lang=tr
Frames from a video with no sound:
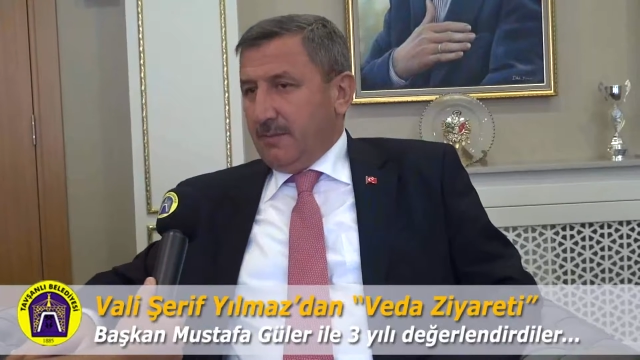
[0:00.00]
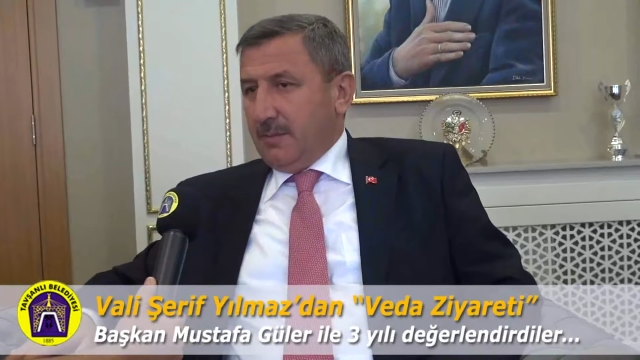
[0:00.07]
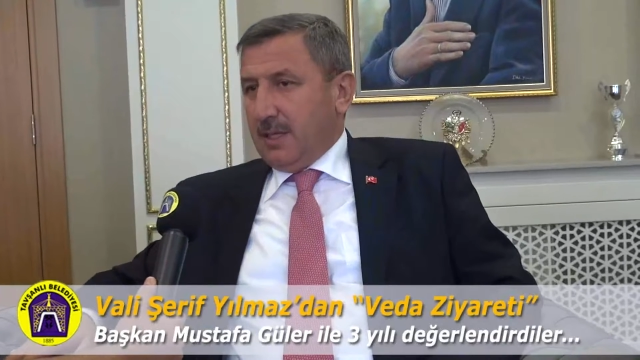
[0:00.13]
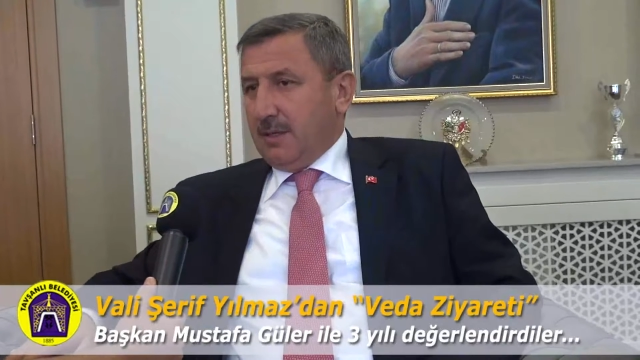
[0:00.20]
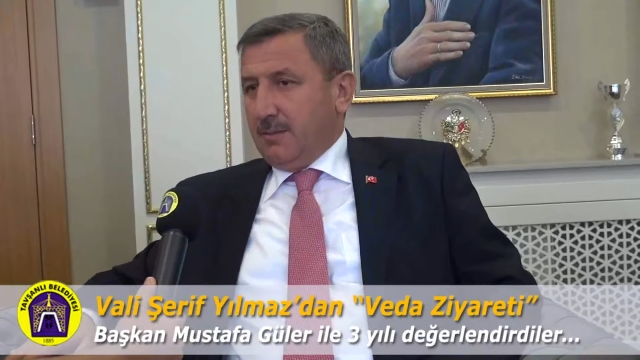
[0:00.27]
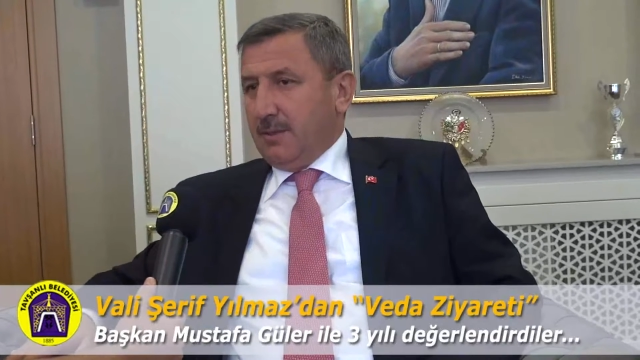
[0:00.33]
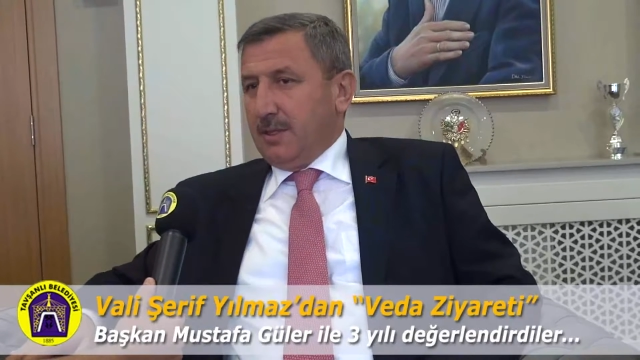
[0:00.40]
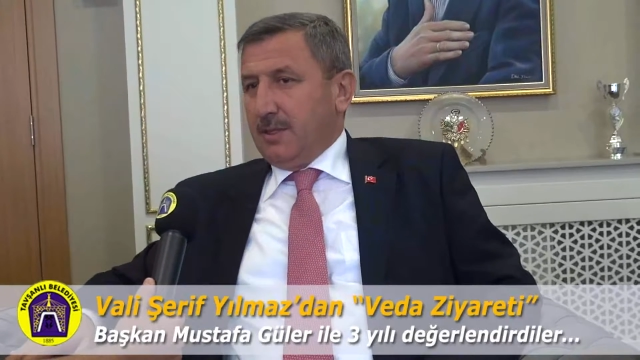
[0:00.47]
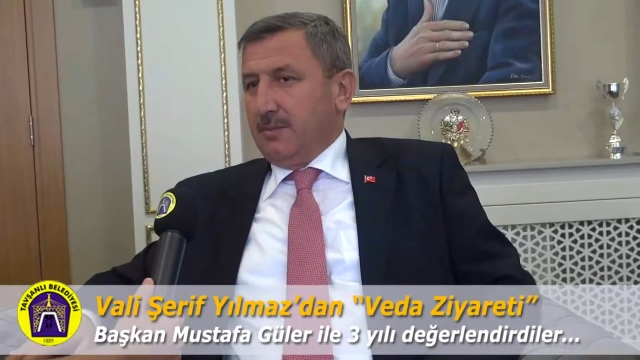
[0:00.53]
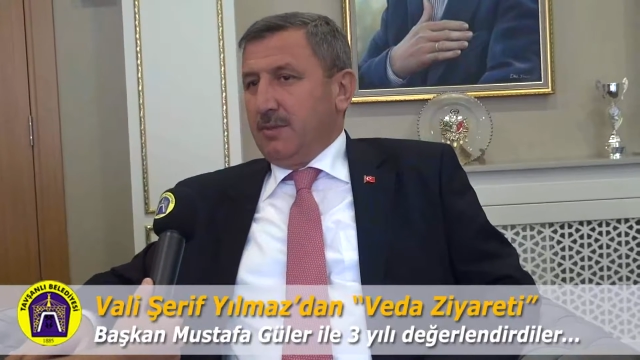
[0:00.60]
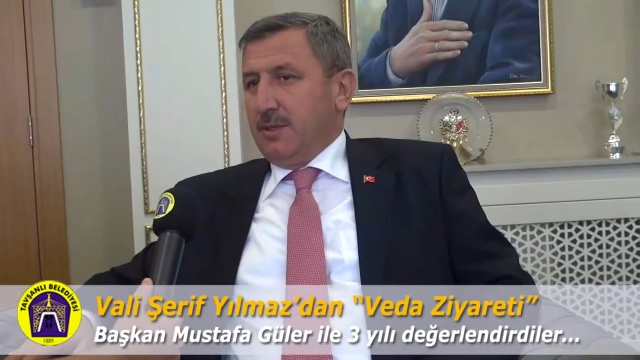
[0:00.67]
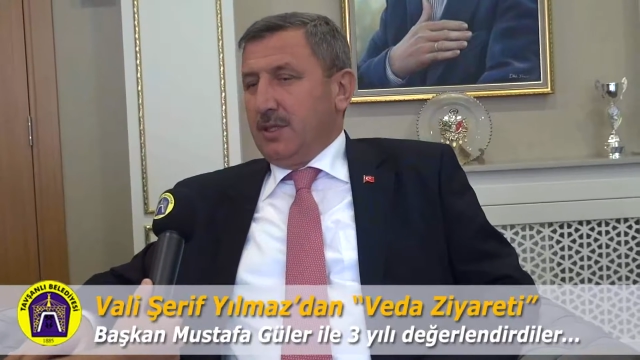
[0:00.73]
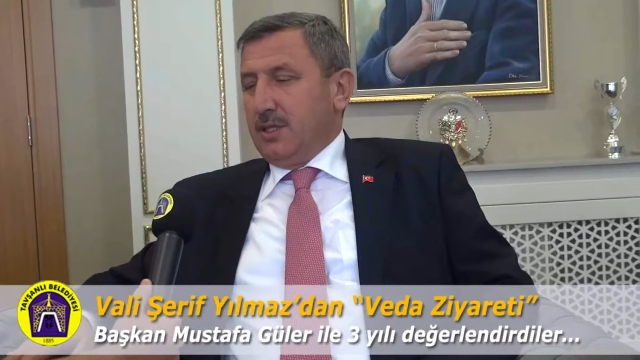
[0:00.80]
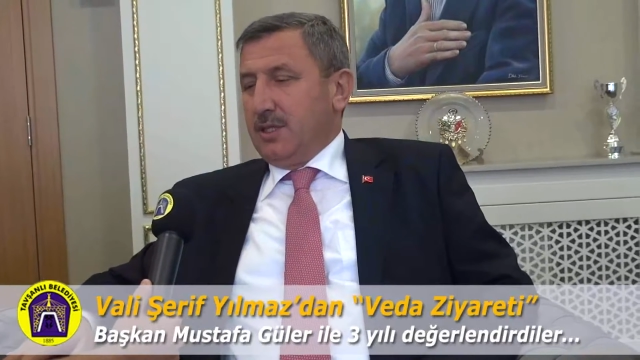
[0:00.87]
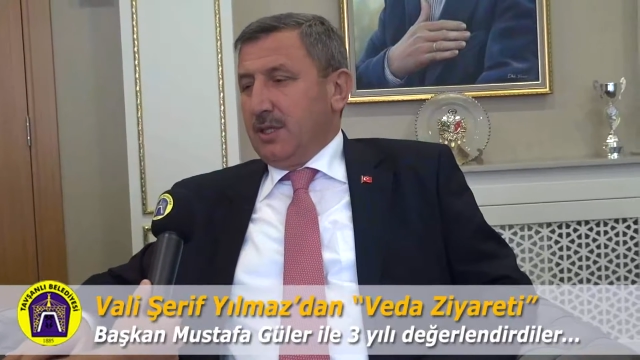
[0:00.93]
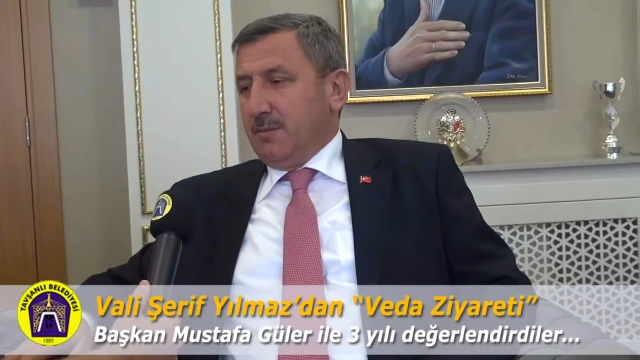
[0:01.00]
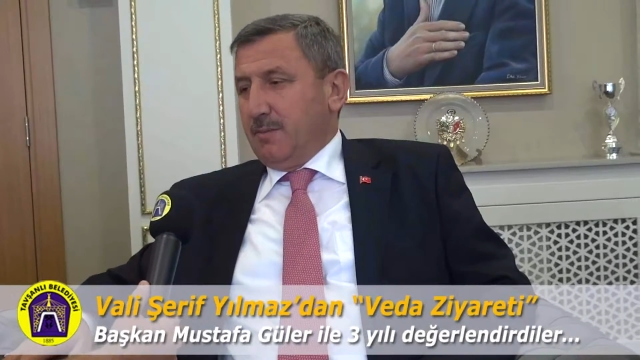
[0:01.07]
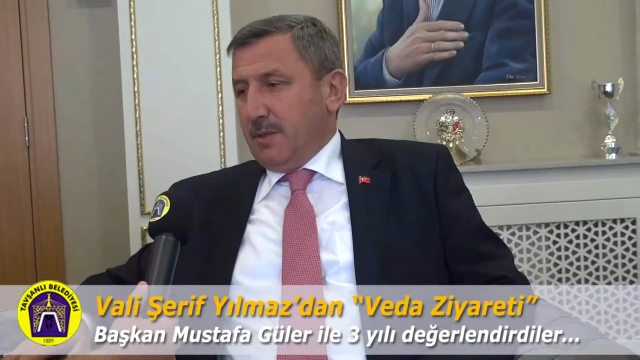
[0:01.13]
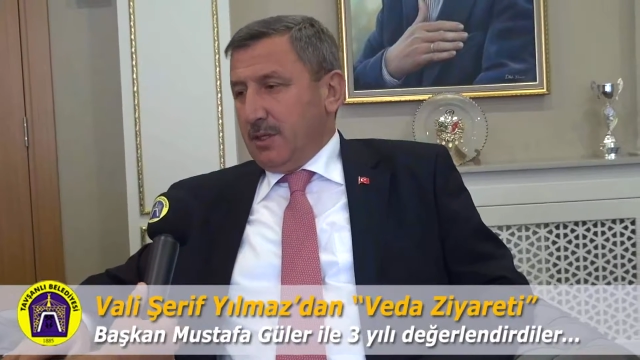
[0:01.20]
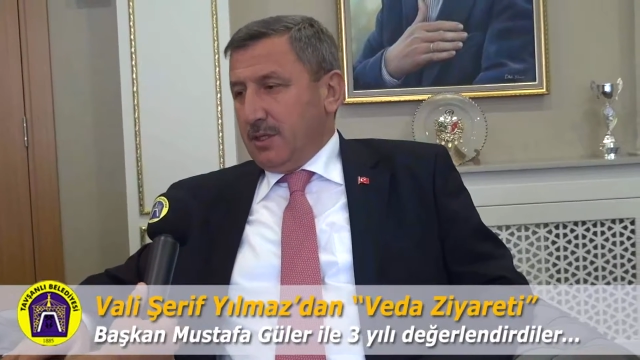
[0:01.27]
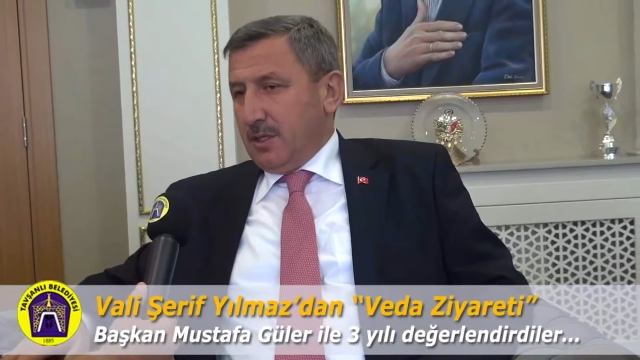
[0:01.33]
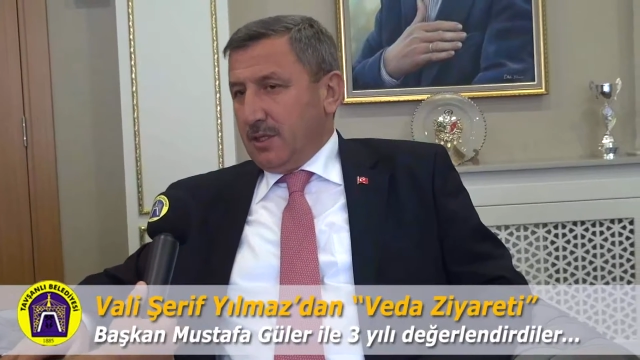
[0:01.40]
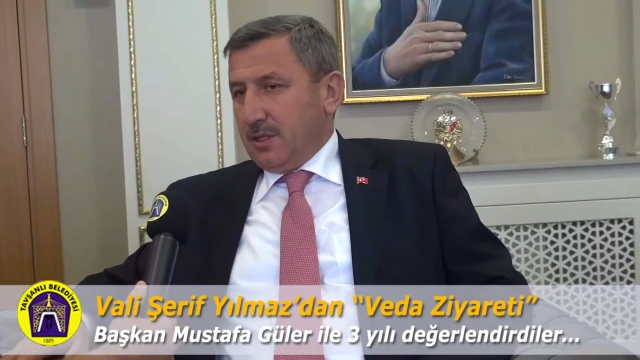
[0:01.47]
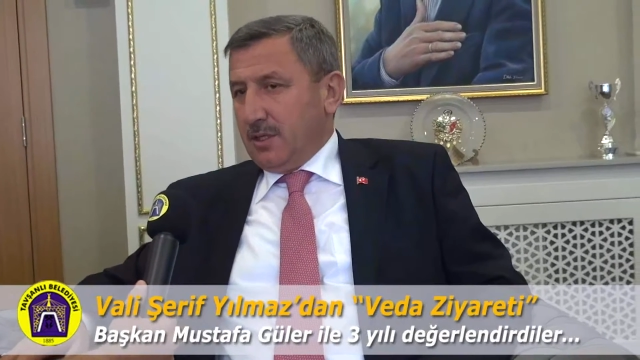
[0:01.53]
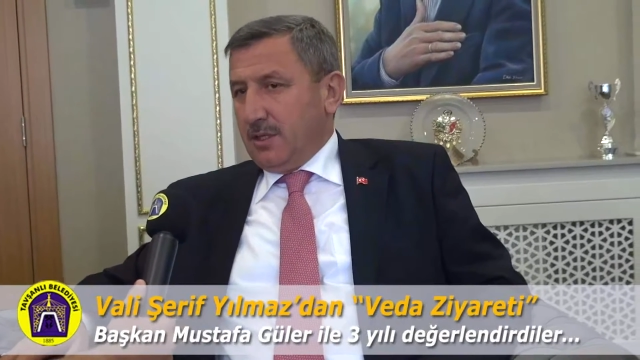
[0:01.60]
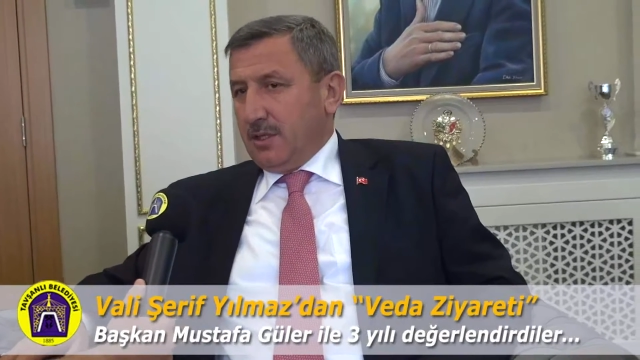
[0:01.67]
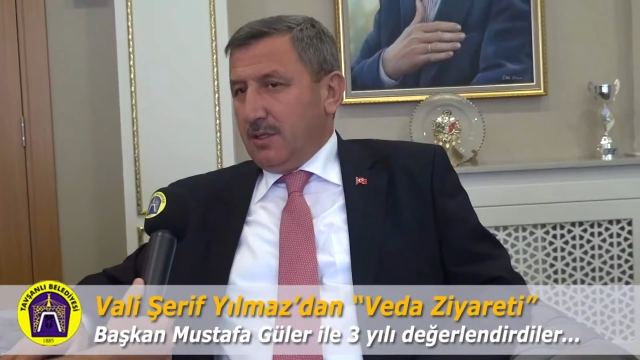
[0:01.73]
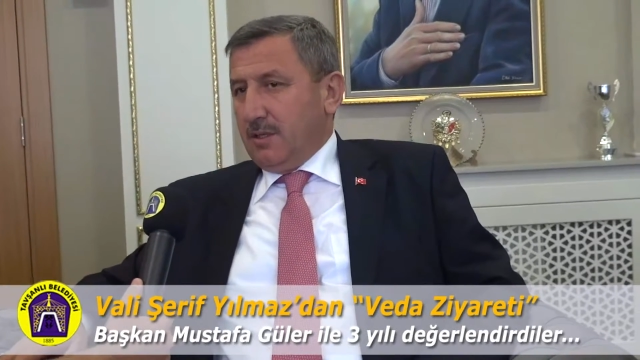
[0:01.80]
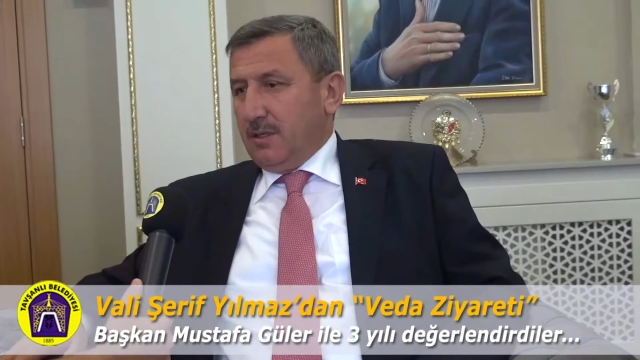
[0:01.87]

Beraber bir iş yapmaya çalıştık.